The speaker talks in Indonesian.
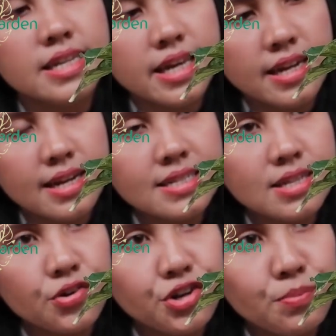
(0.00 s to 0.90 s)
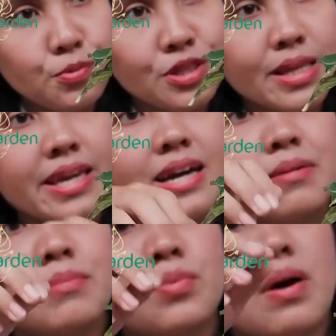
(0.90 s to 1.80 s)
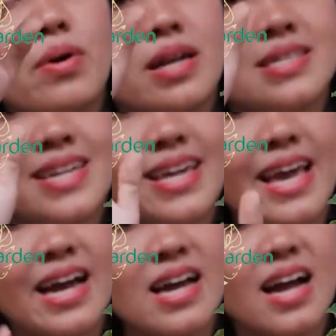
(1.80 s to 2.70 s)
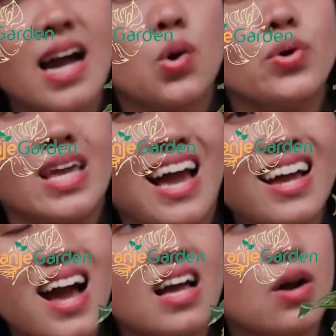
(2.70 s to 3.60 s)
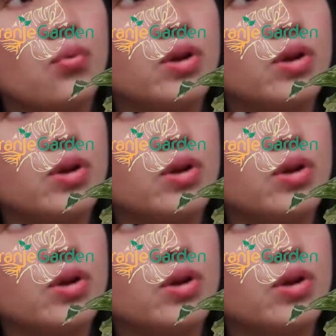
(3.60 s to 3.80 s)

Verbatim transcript: ini adalah singonium putih yang berubah warna jadi kayak agak-agak kuning, agak-agak